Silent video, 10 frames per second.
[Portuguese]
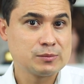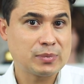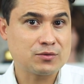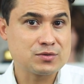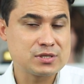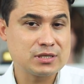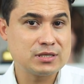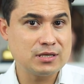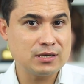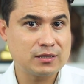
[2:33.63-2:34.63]
para
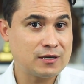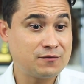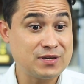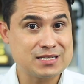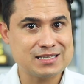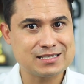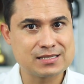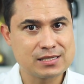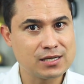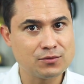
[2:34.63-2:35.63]
conseguir ter
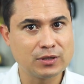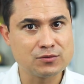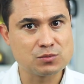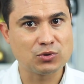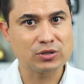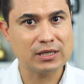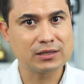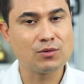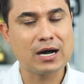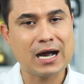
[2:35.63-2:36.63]
fixação e não desmotar
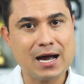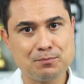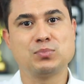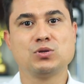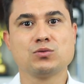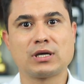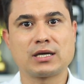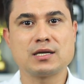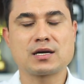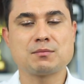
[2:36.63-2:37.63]
tão rápido
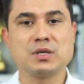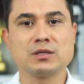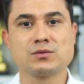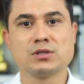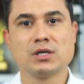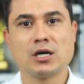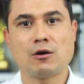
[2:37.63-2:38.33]
naquele cabelo